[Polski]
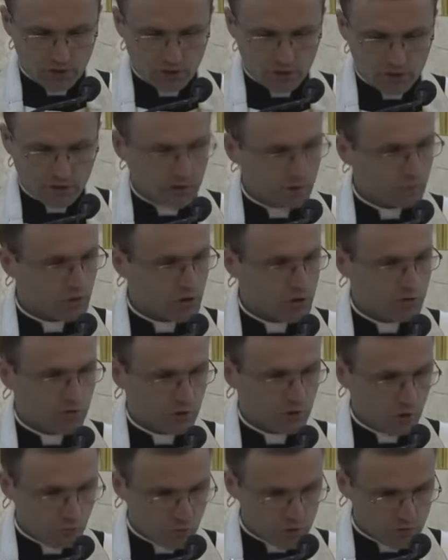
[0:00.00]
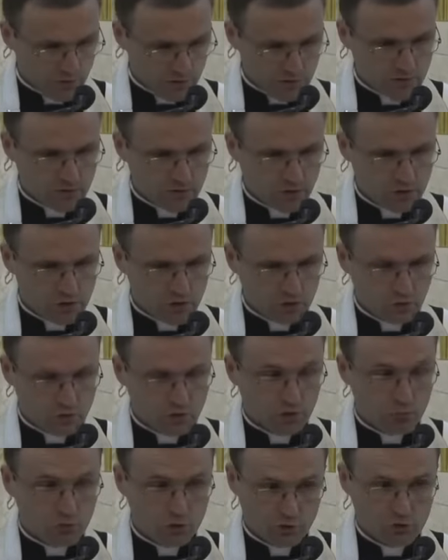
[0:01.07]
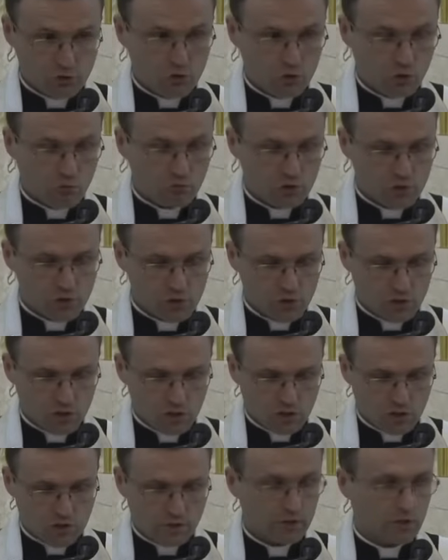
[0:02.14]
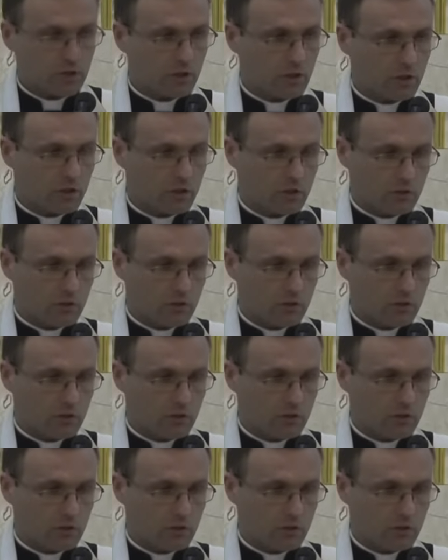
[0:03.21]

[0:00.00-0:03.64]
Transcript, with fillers: ale daje nam też świadomość wraz z nadzieją, że ja muszę coś robić. Nie tak jak